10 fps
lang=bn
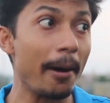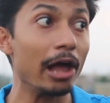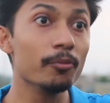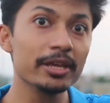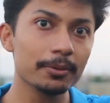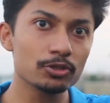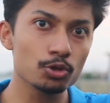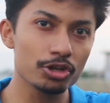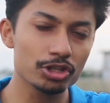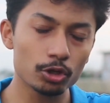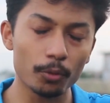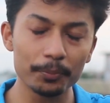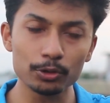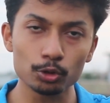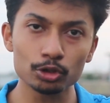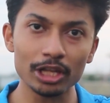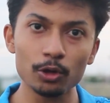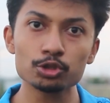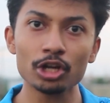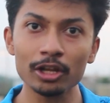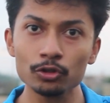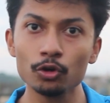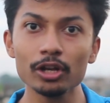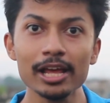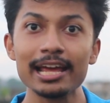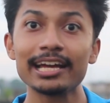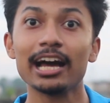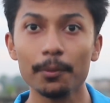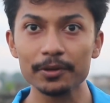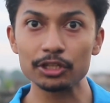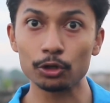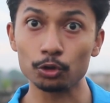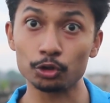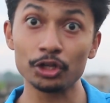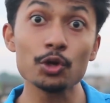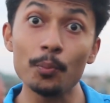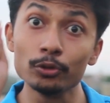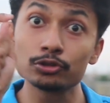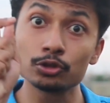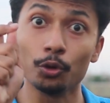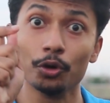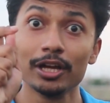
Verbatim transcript: ভালো মেধাবী স্টুডেন্টের সাথে কম্পিট করতো তাহলে ও সারাক্ষণ খারাপ রেজাল্ট করতো কিন্তু ও বুঝতো